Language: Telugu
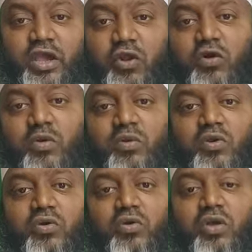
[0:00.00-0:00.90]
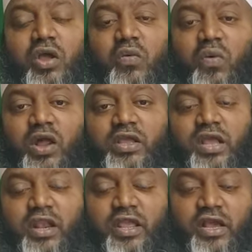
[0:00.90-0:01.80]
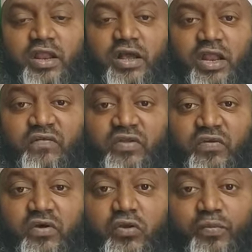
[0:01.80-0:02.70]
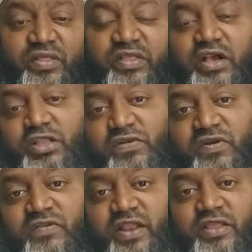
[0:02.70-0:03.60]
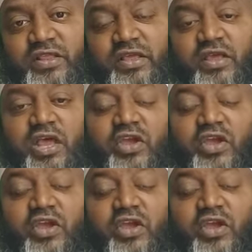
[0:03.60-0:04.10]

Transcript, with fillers: ఇహలోకంలోనూ వారికి అనేక రకాల విలువలు ప్రత్యేకతలు ఇవ్వడం జరిగింది